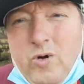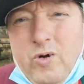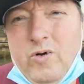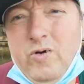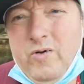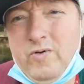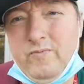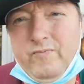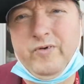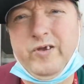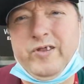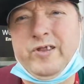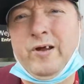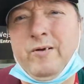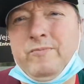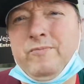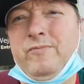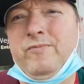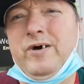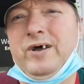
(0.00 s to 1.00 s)
O,
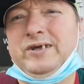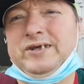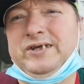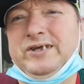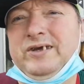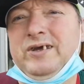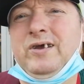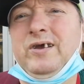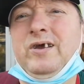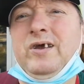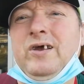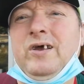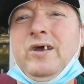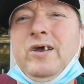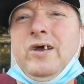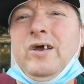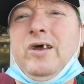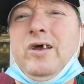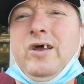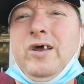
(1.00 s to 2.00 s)
witam Was,
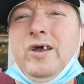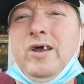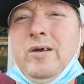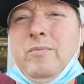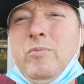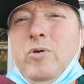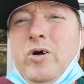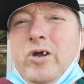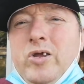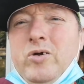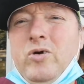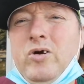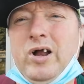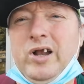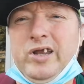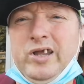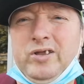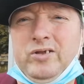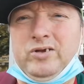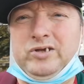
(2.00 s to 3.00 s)
e, moi
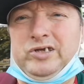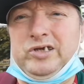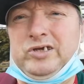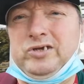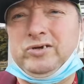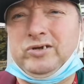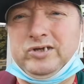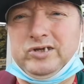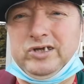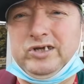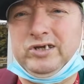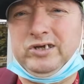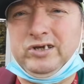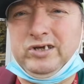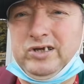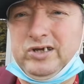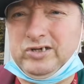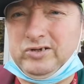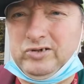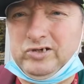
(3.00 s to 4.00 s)
kochani nocy
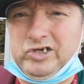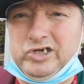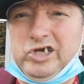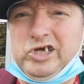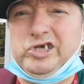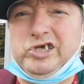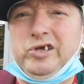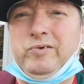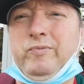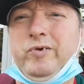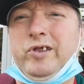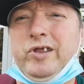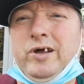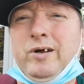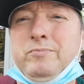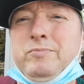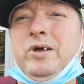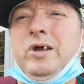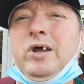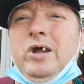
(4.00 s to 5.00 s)
sąsiedzi,
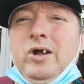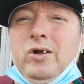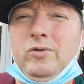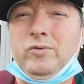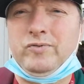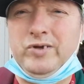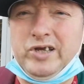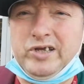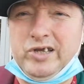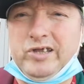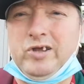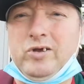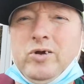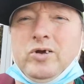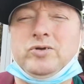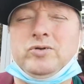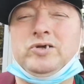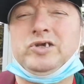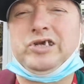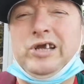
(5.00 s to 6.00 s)
witam u mnie nie
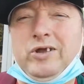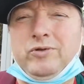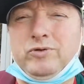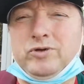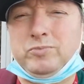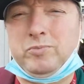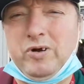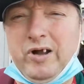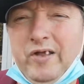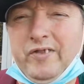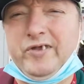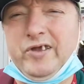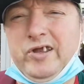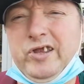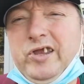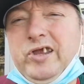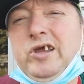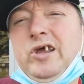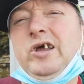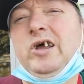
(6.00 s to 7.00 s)
tylko sąsiadów z
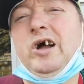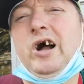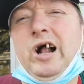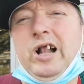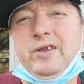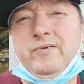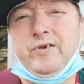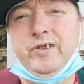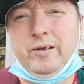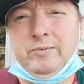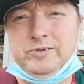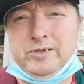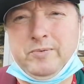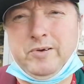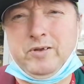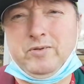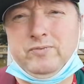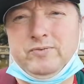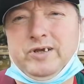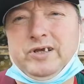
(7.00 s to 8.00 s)
Bogatyni, ale witam
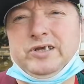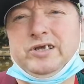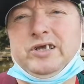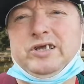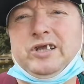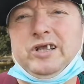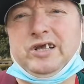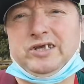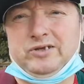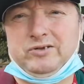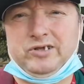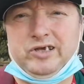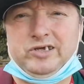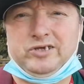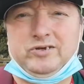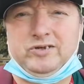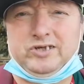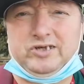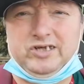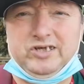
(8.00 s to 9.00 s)
Ciebie również jeszcze raz
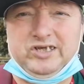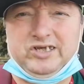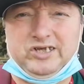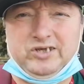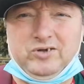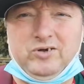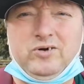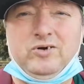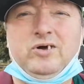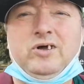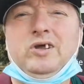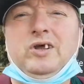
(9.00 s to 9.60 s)
serdecznie Sysko